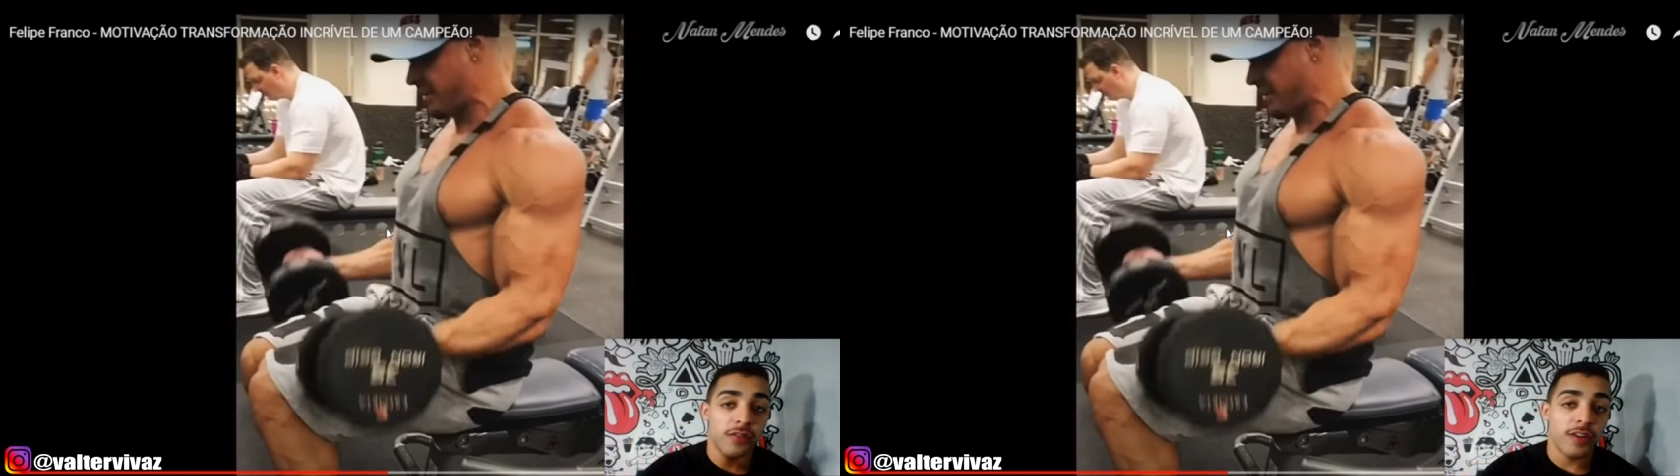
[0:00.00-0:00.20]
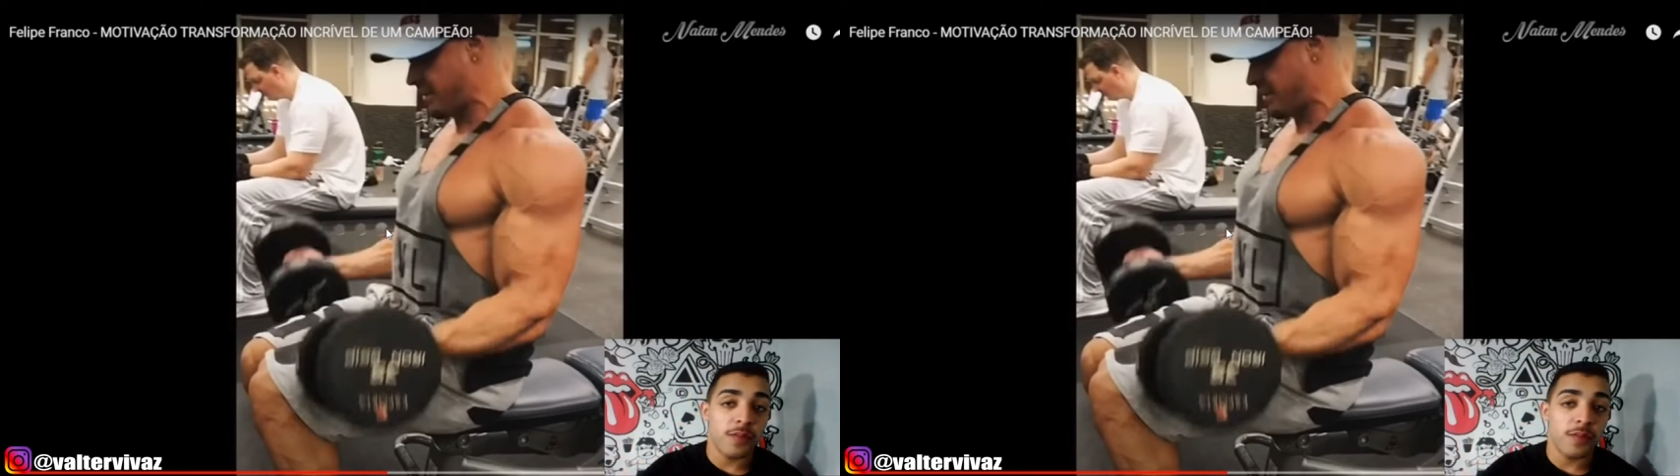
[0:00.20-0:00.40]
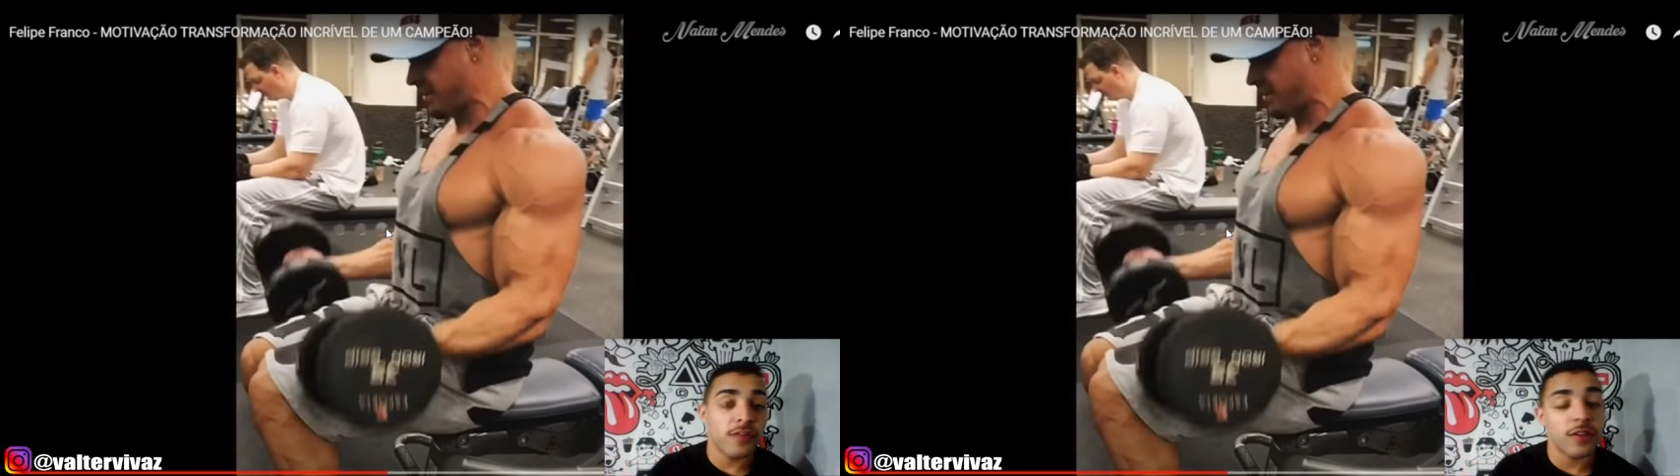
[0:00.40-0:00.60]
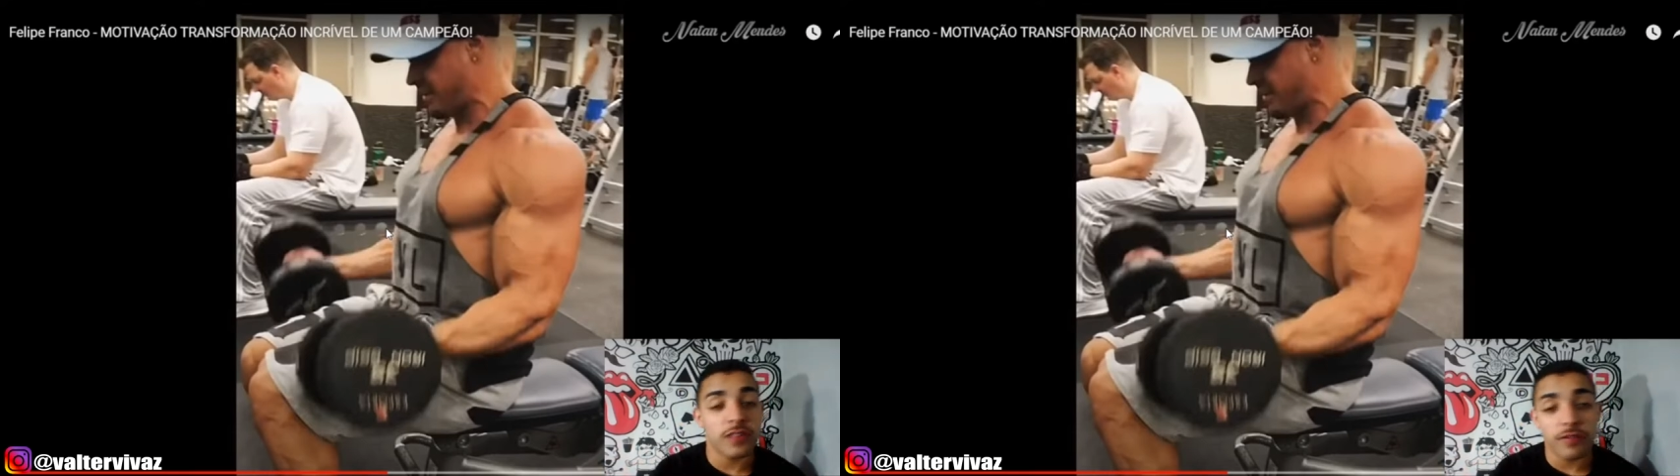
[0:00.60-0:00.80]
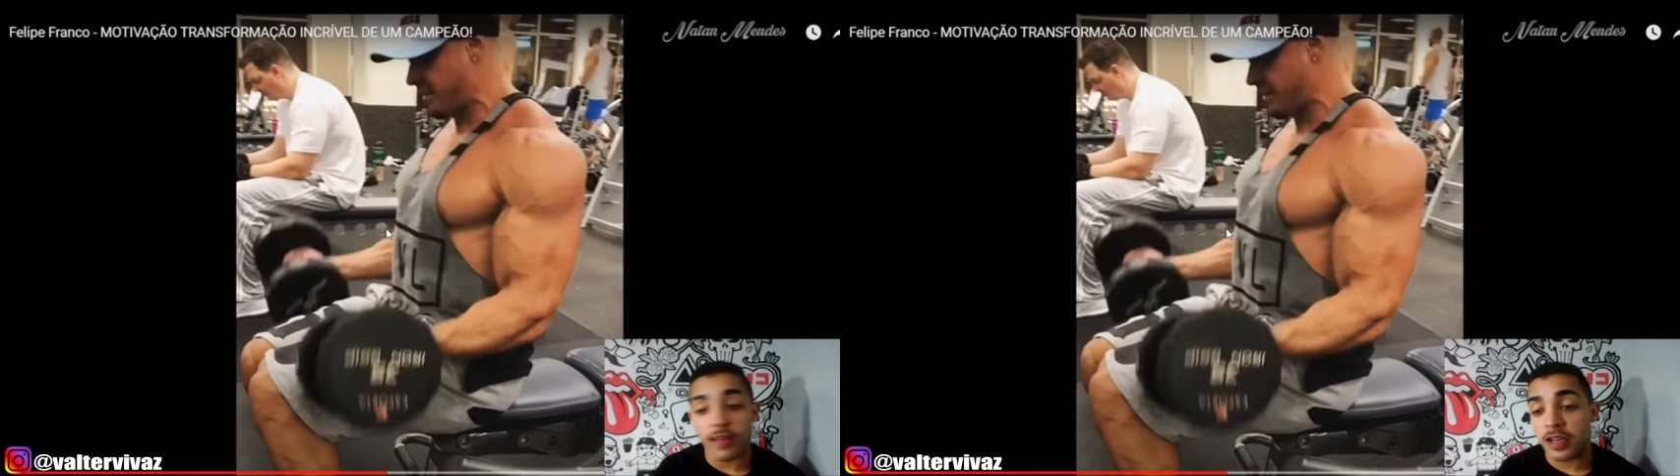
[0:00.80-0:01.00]
Felipe Franco
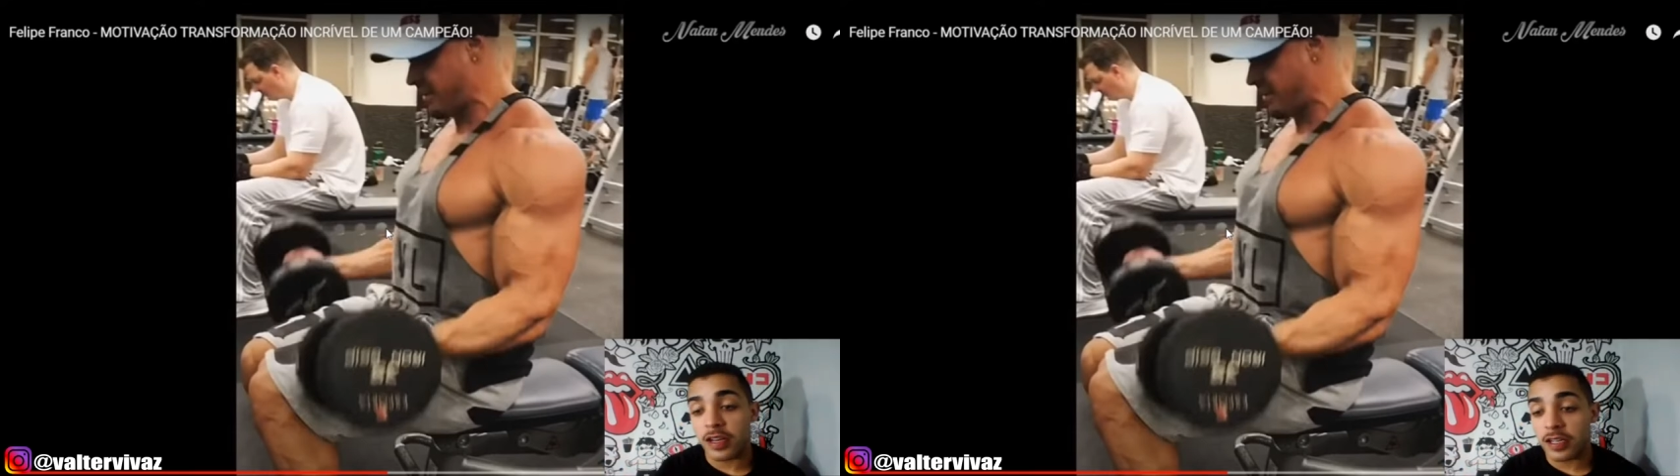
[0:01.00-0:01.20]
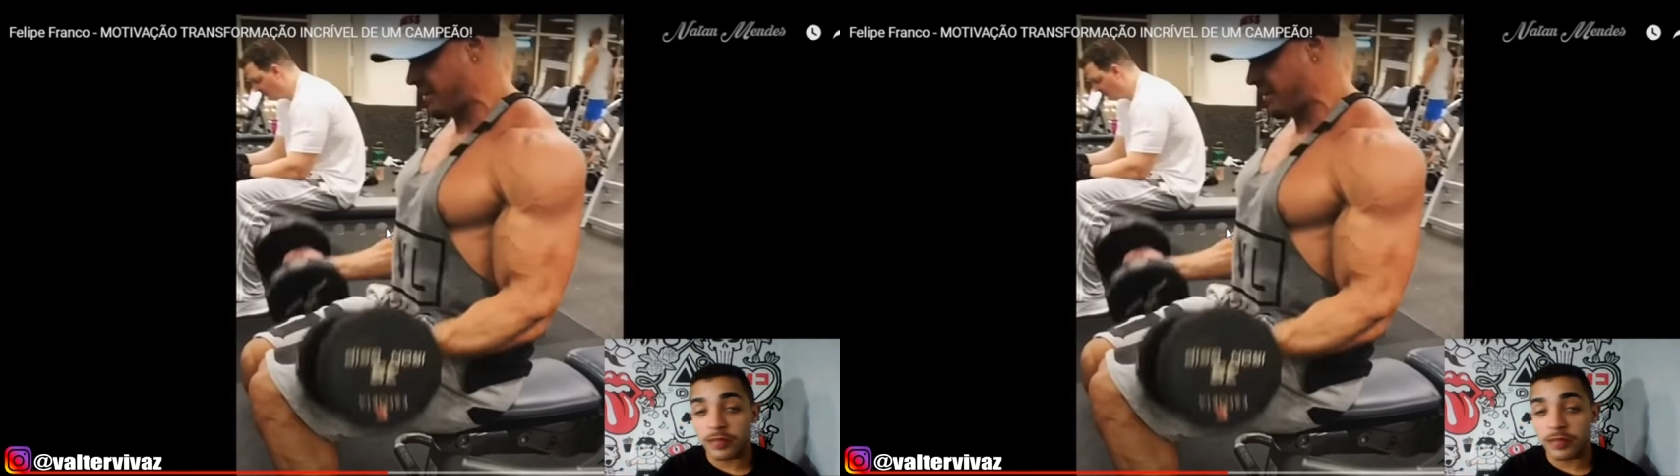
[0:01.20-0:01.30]
tá falando,